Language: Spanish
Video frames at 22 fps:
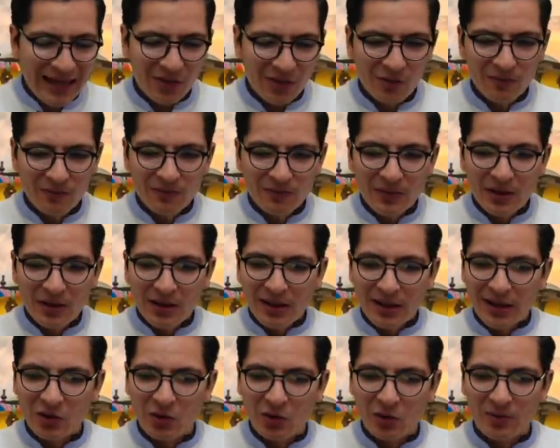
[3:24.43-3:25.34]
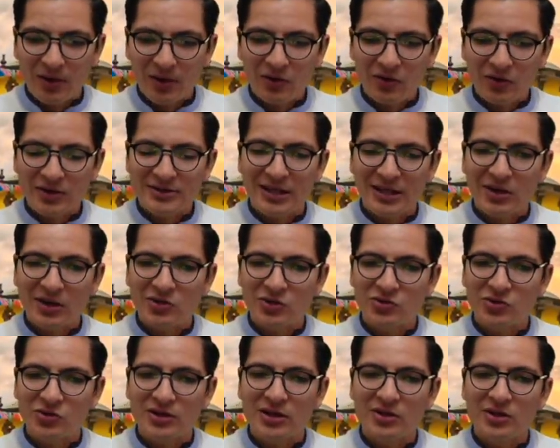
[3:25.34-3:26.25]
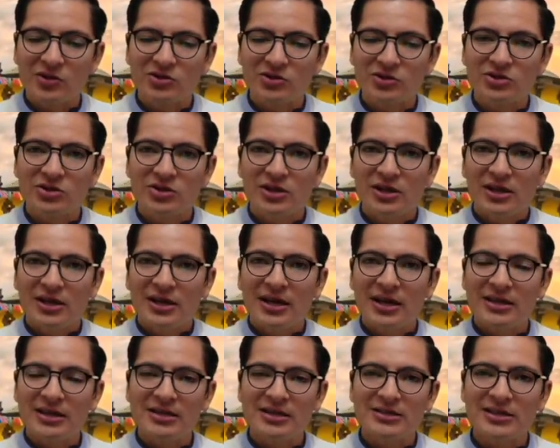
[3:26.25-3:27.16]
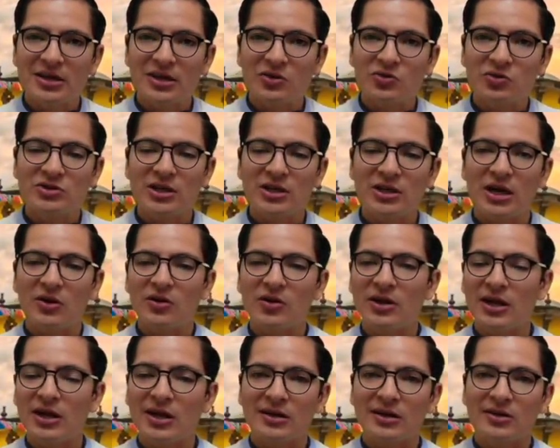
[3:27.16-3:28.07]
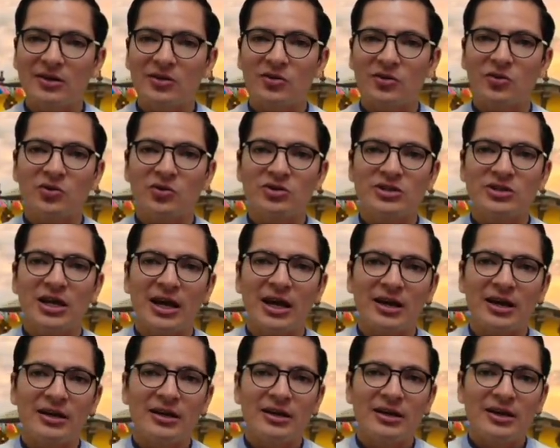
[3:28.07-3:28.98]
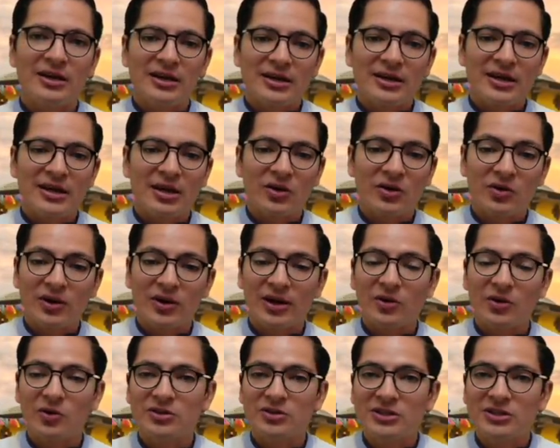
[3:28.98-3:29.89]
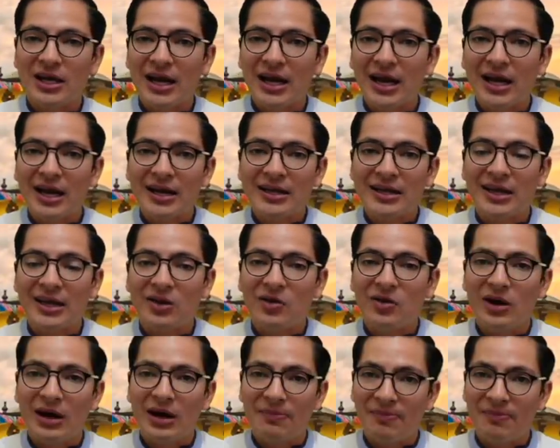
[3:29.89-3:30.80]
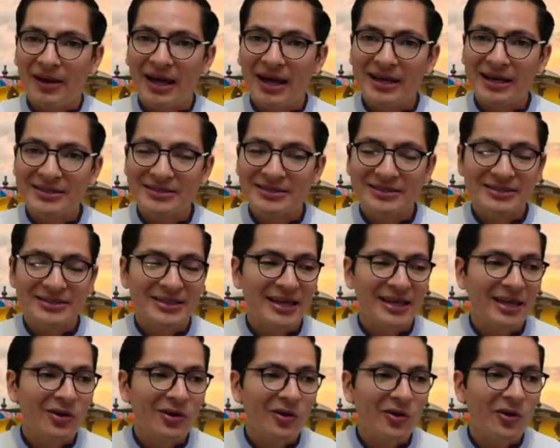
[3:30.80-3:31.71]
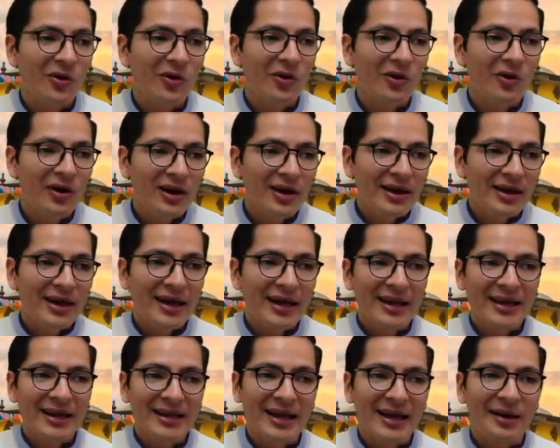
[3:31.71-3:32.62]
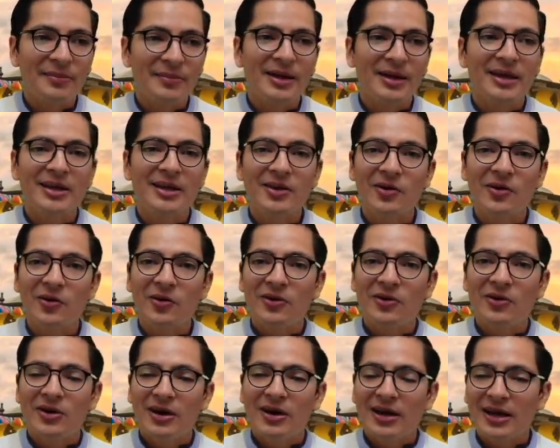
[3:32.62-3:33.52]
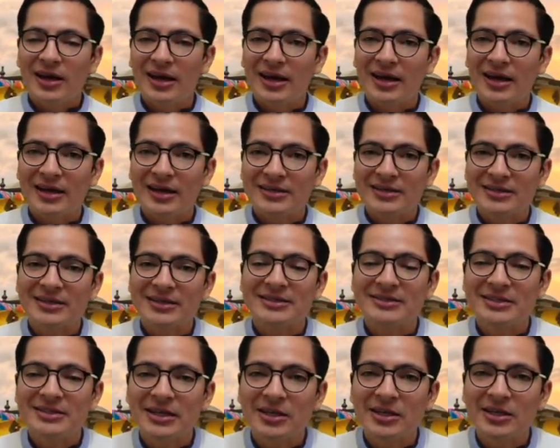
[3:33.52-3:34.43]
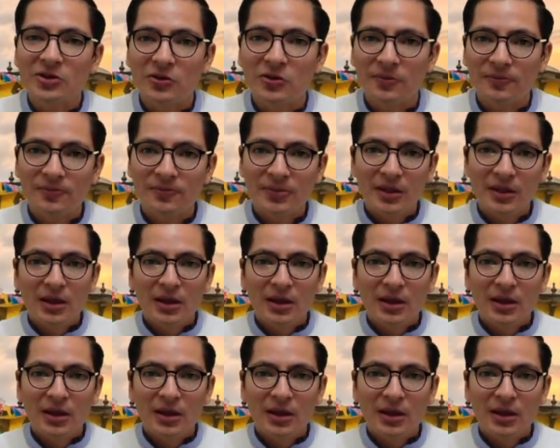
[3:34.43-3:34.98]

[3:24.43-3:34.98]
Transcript: lado, el gobierno de Estados Unidos le dice a Rusia, oye, Rusia, quiero negociar, quiero la paz, quiero el camino eh, sencillo.